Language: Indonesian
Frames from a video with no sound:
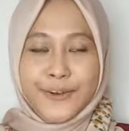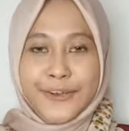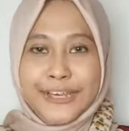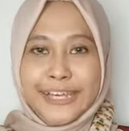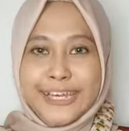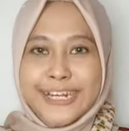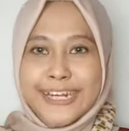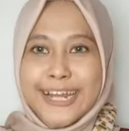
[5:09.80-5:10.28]

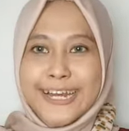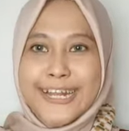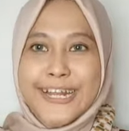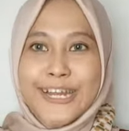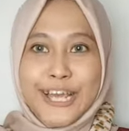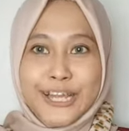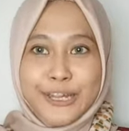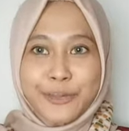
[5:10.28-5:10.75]
Oke, dan
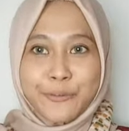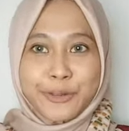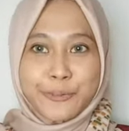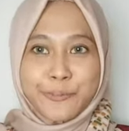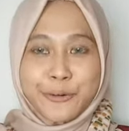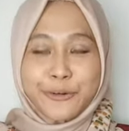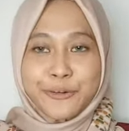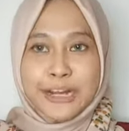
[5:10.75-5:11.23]
ini ya
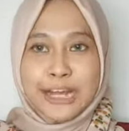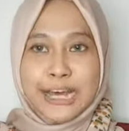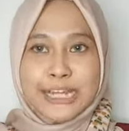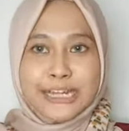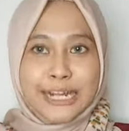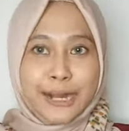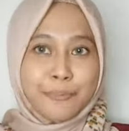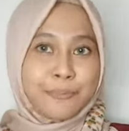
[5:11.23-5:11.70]
teman-teman
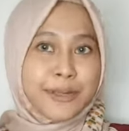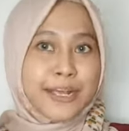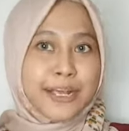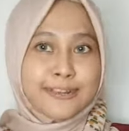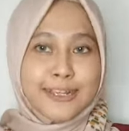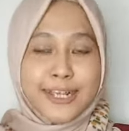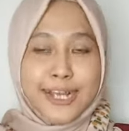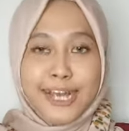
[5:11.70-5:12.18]
udah
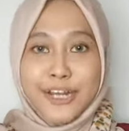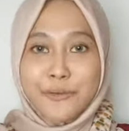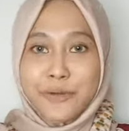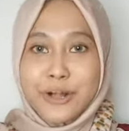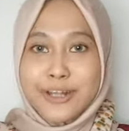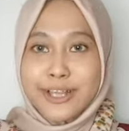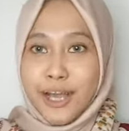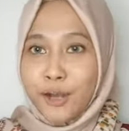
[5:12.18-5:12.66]
teraplikasikan di
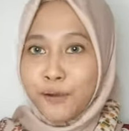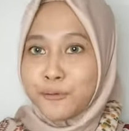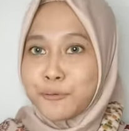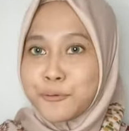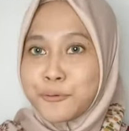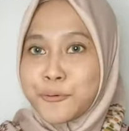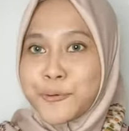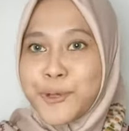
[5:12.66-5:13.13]
wajah
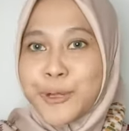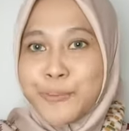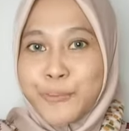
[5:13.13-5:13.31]
aku.